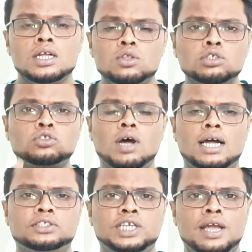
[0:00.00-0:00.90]
दोस्तों
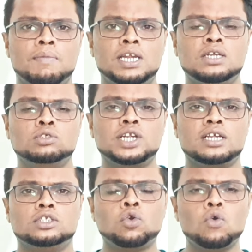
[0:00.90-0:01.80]
आज की हमारी न्यूज रहेगी
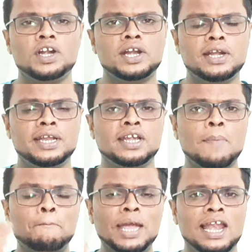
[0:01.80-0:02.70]
दोस्तों कोविड 19 का
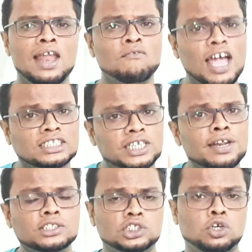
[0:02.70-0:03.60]
पहला वैक्सीन
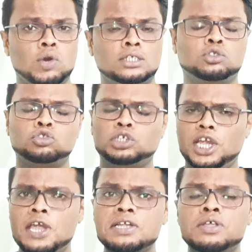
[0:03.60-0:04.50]
रजिस्टर हुआ है दोस्तों जो कि
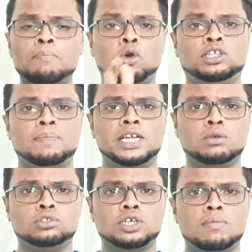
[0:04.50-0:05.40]
एकदम बहुत ही बड़ी
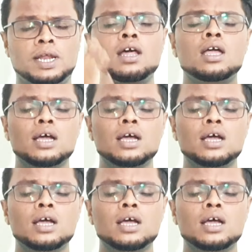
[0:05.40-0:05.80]
खुशखबर